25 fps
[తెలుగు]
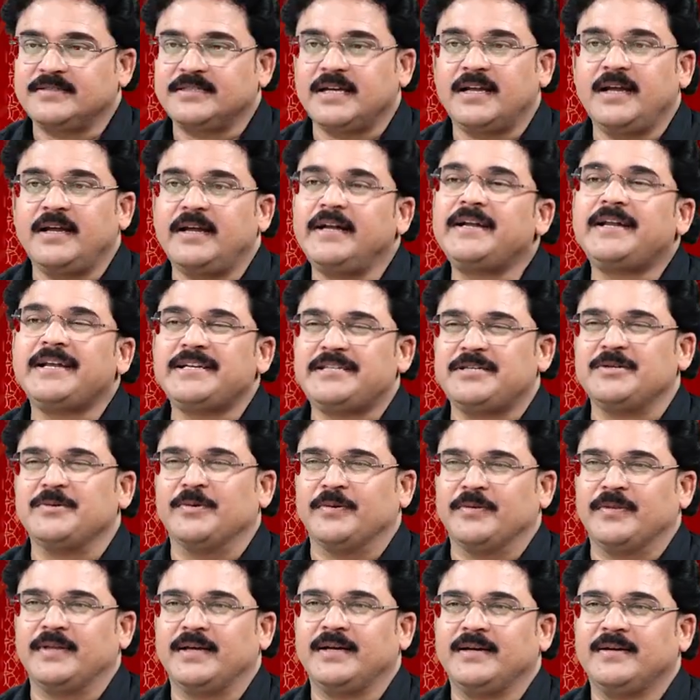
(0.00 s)
చాలా
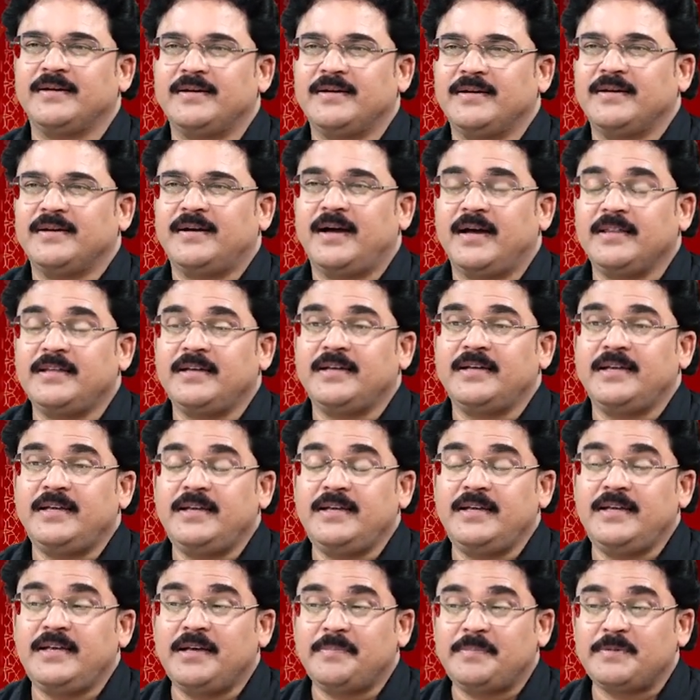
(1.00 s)
ఇంట్రెస్టింగ్ ఉంది అది
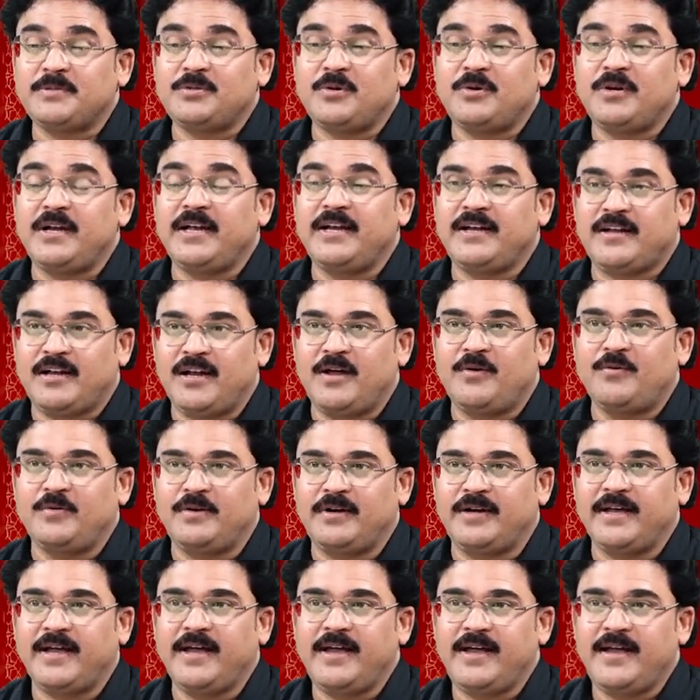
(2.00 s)
ఈ ఎపిసోడ్ ఇట్లా
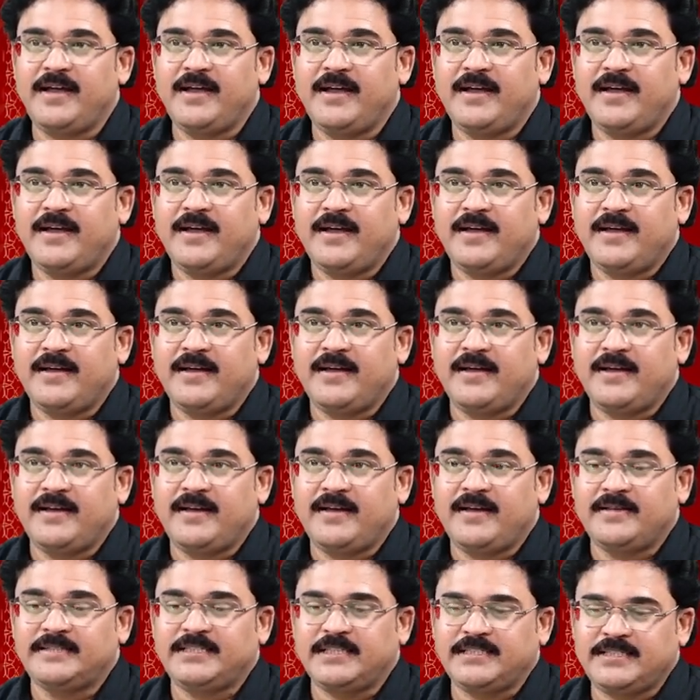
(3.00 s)
ఉంటే
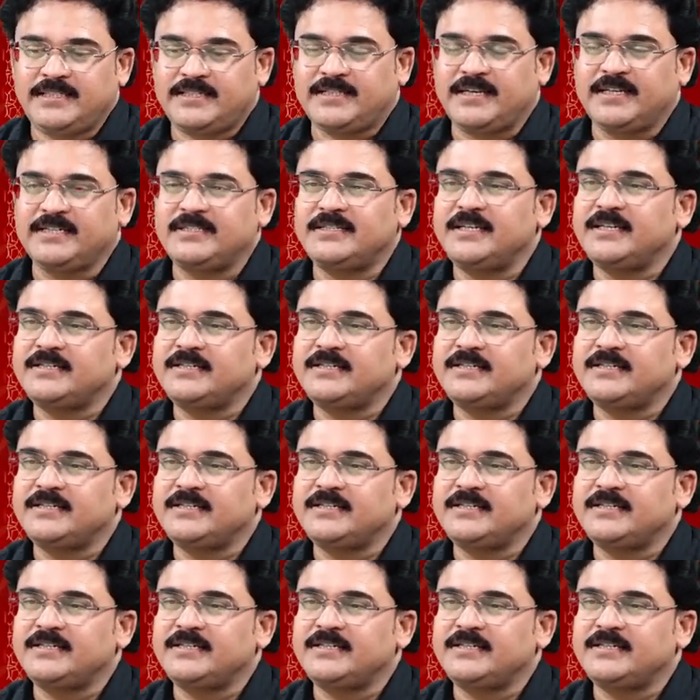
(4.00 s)
జస్ట్ టచ్